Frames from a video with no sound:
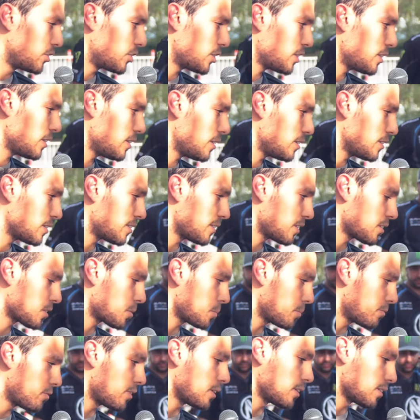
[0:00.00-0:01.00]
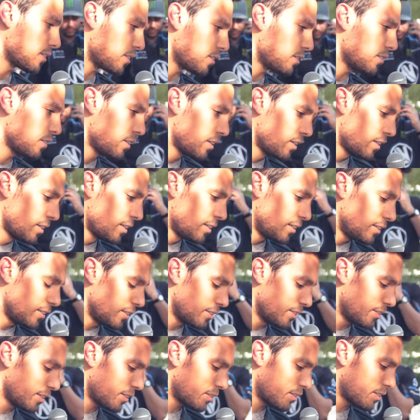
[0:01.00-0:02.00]
LG, là, les ex,
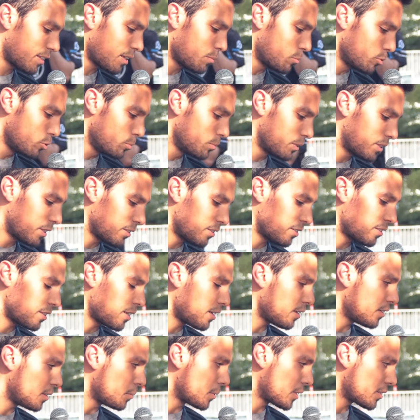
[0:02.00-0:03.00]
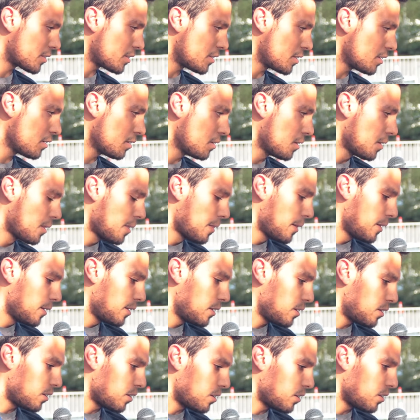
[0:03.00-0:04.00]
les ex Kaboom, Kitstar, les Brésiliens.
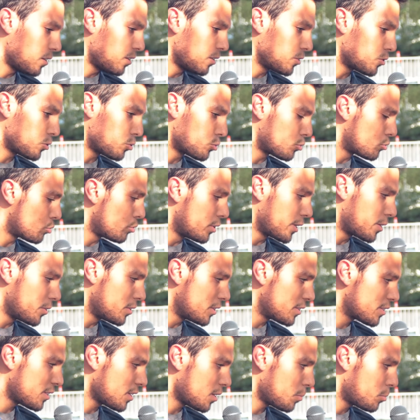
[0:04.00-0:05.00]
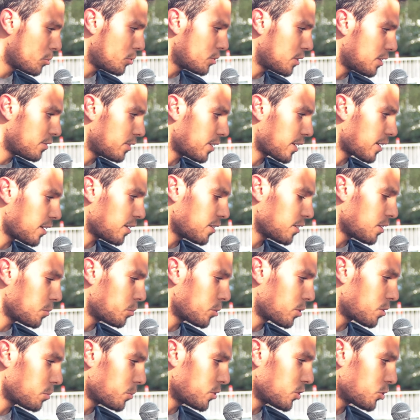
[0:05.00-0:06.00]
Euh, tu, les connaissais un peu T'avais regardé
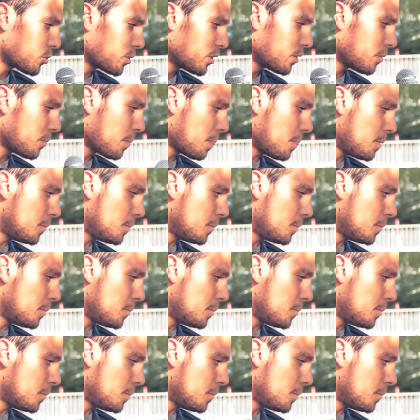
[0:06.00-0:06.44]
un peu comment ils jouaient